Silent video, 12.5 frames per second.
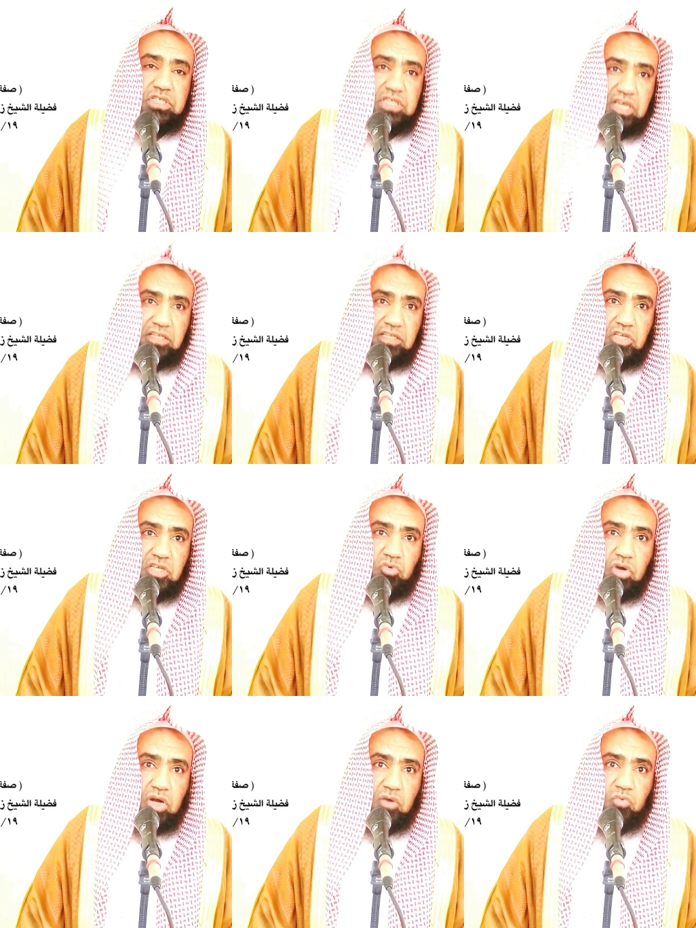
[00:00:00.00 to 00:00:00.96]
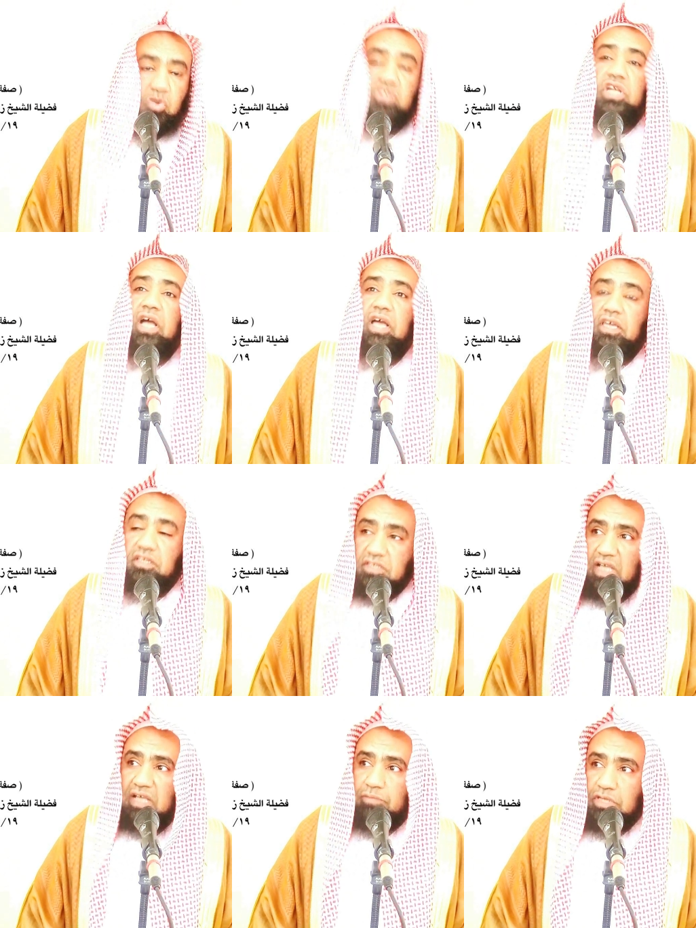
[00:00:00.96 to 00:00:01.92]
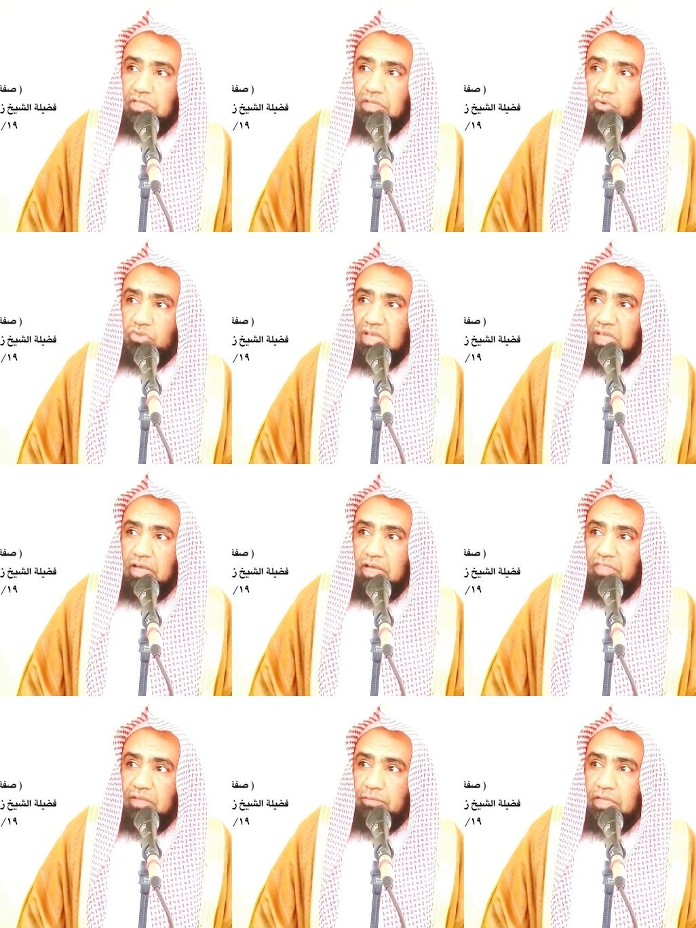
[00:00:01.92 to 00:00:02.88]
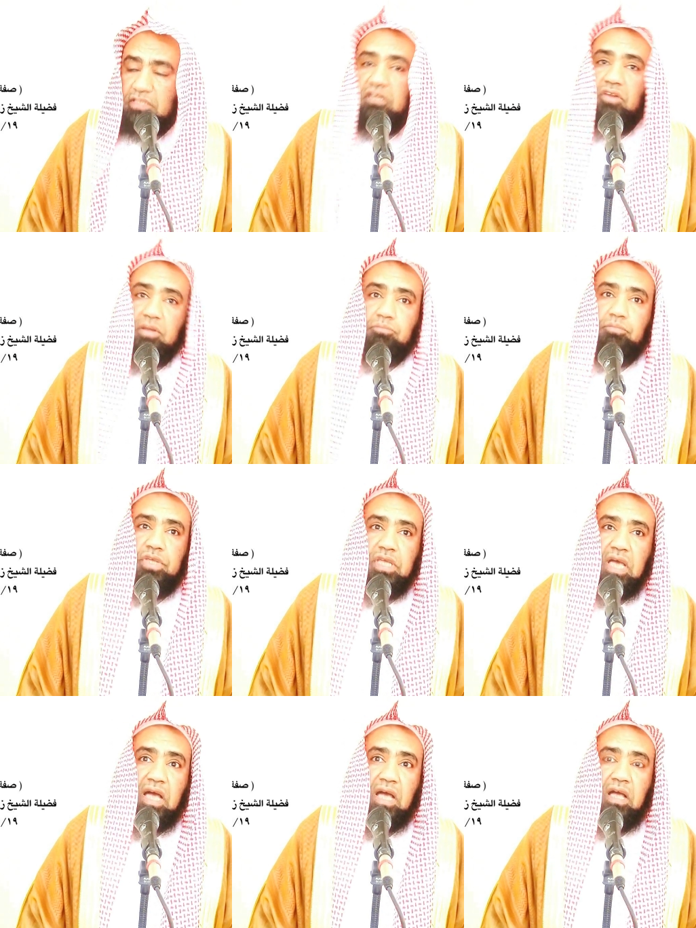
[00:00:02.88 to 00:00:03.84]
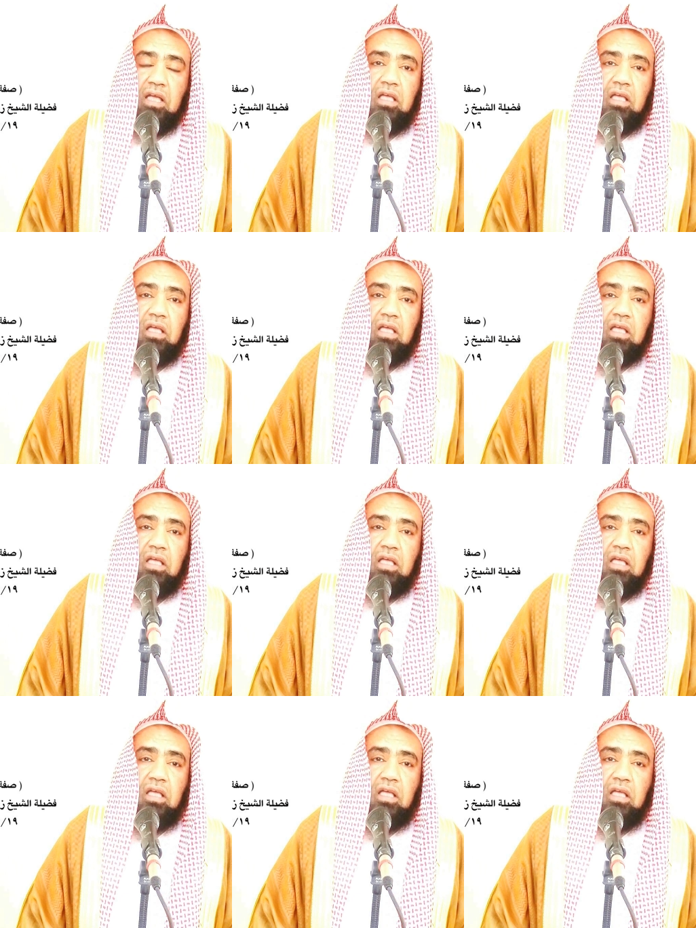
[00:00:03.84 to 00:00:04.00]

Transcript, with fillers: بزيادة الواو وجاء عند أبي داود كما ثبت لربي